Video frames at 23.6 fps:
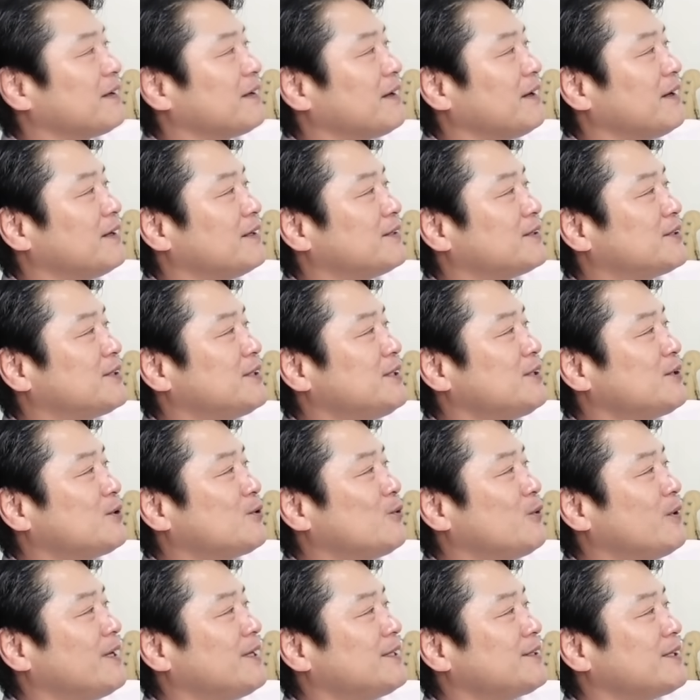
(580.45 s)
え人
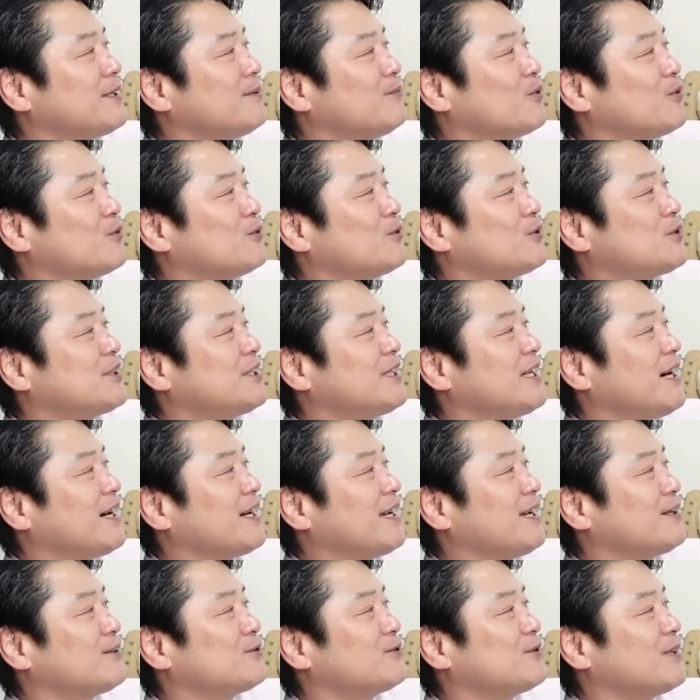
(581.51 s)
工衛星も打ち上
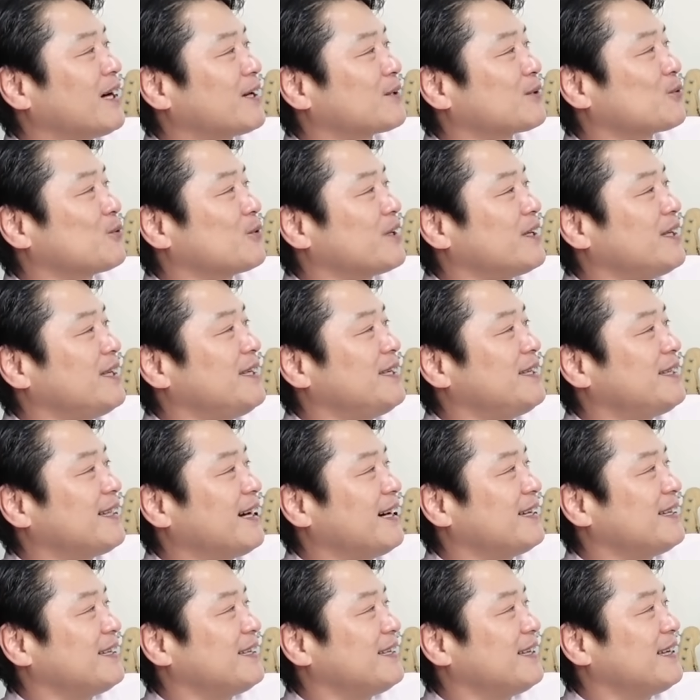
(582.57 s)
げるなと言い
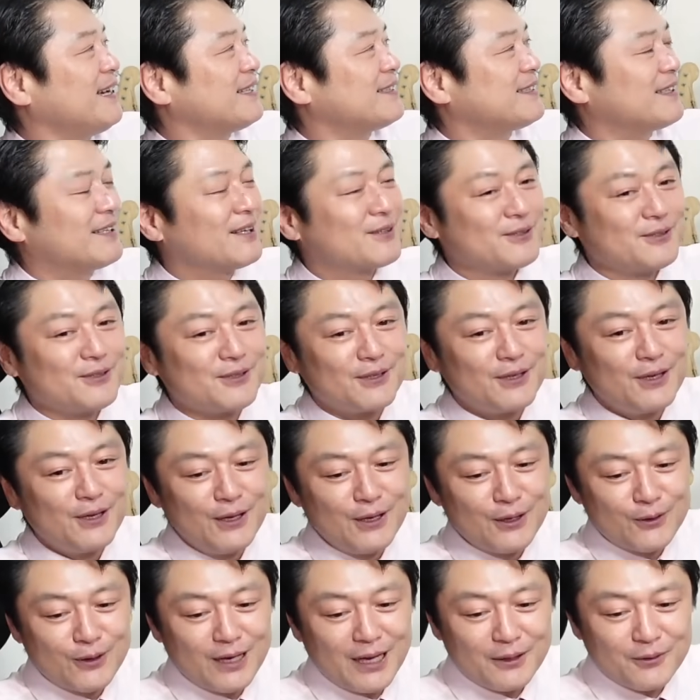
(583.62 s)
たい、いや、じゃなく、
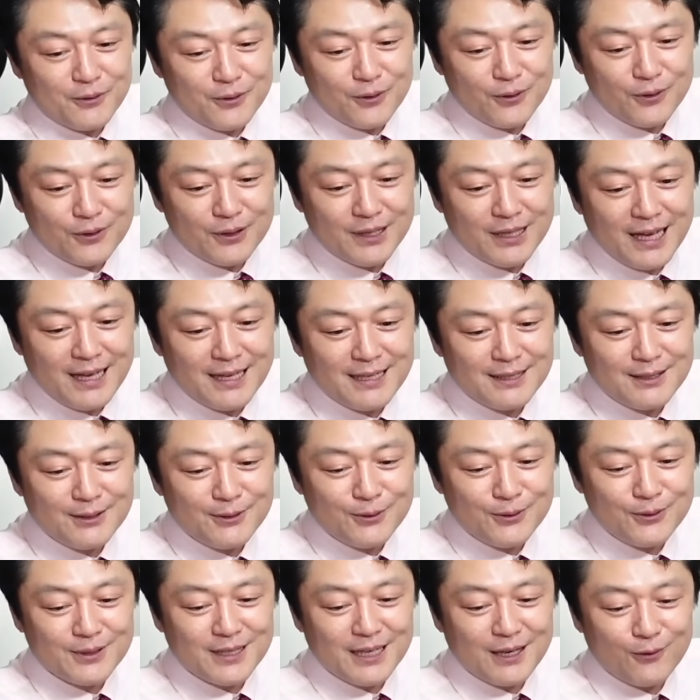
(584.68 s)
これあの、弾
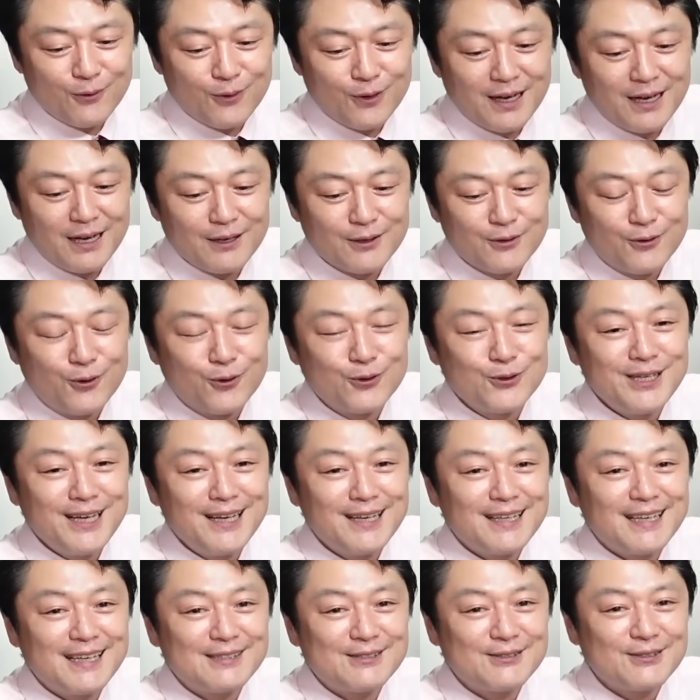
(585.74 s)
道弾は国
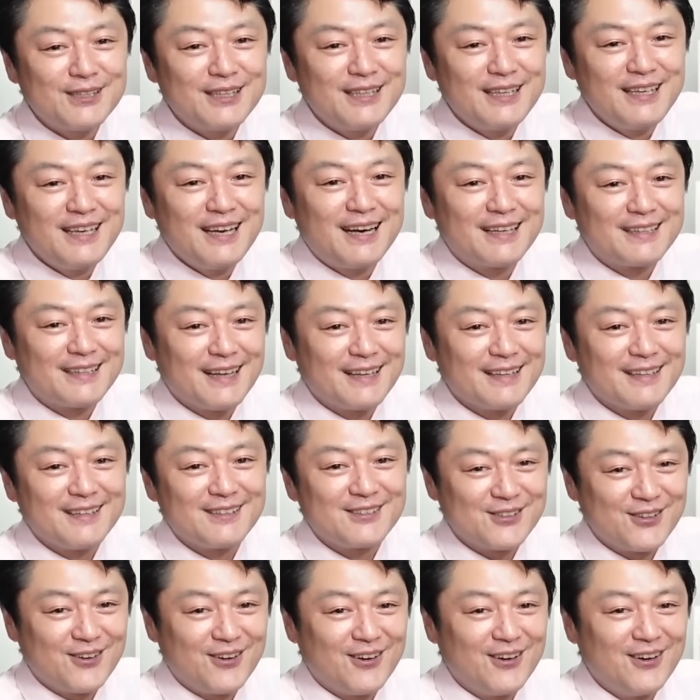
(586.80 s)
連決議違反なんで
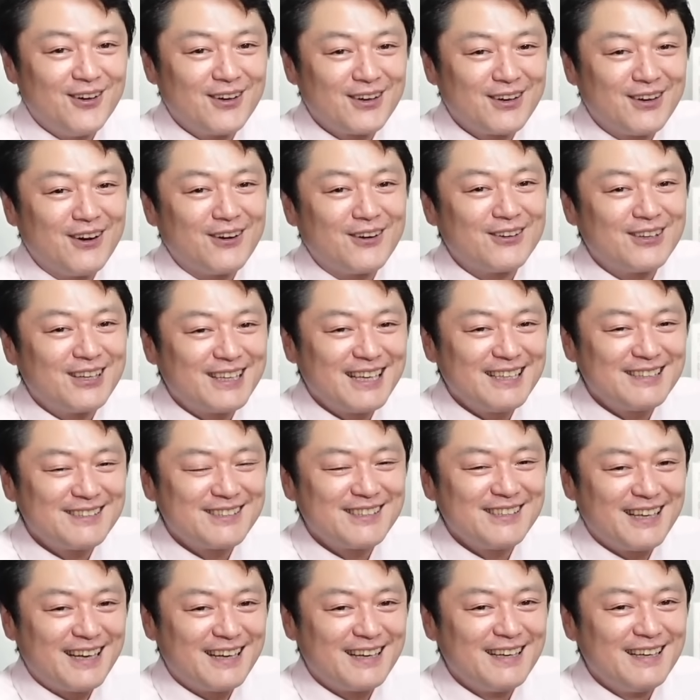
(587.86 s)
すよ。国連決
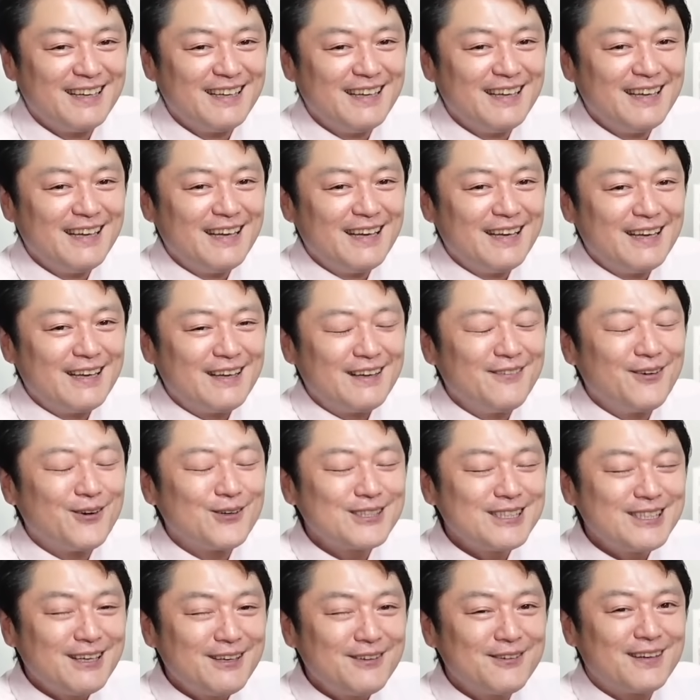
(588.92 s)
議が。おっ
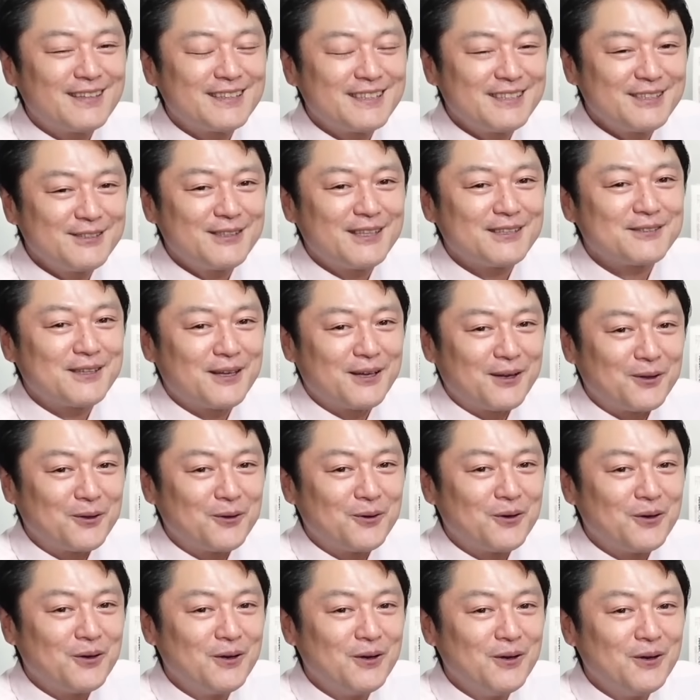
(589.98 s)
しゃるのは自由ですけれ
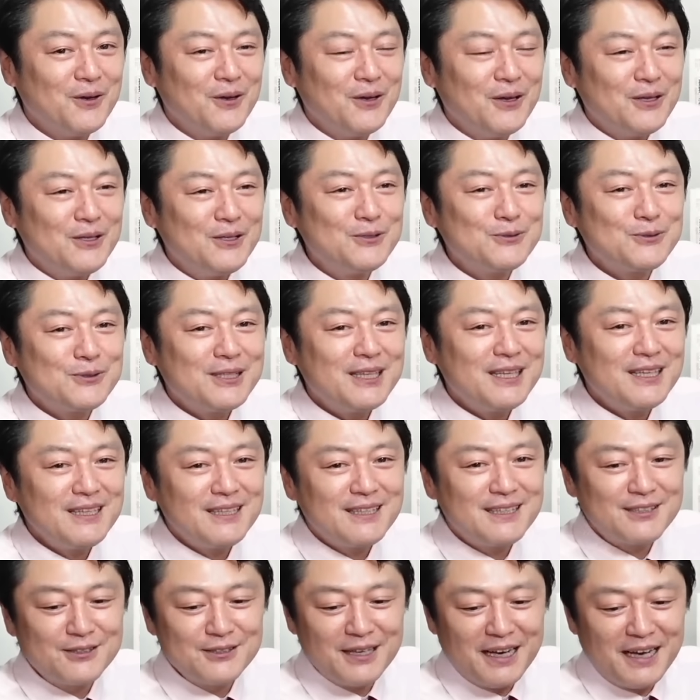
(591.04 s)
ど、言って
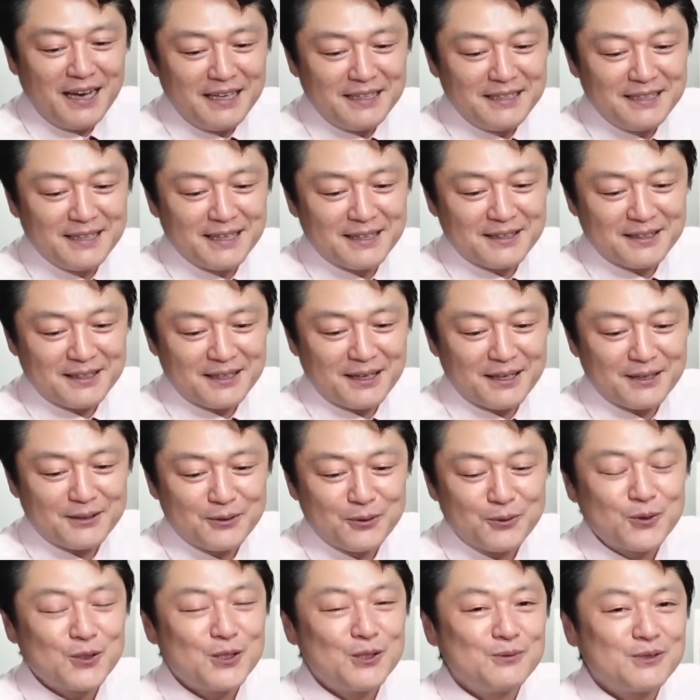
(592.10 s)
聞く相手だったら、
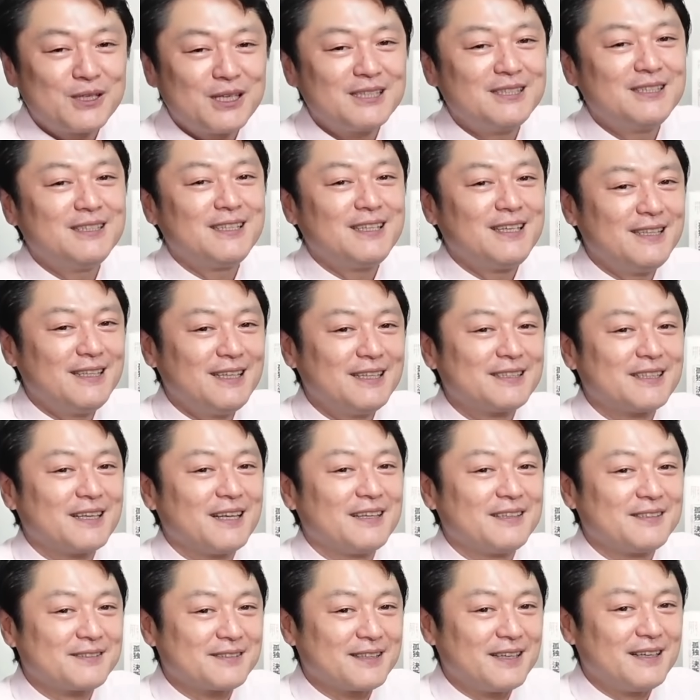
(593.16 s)
とっくの昔に聞いてんじゃな
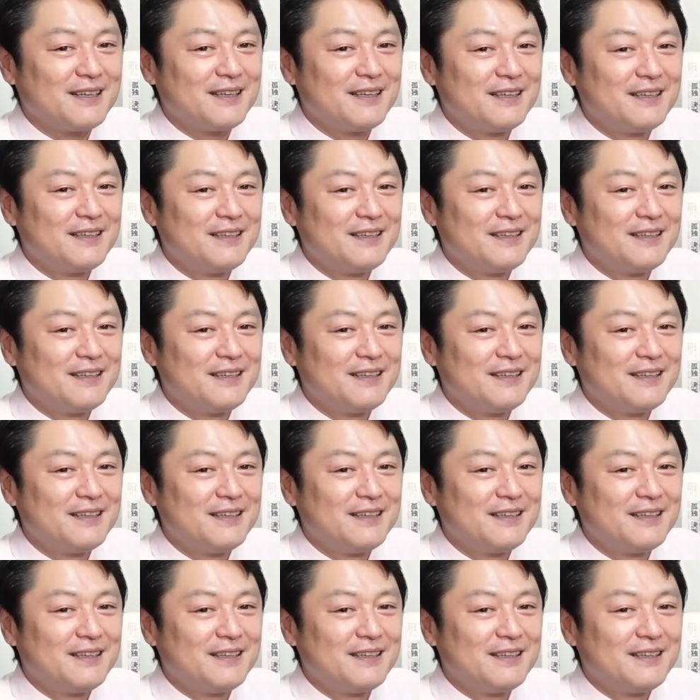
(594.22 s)
いですか。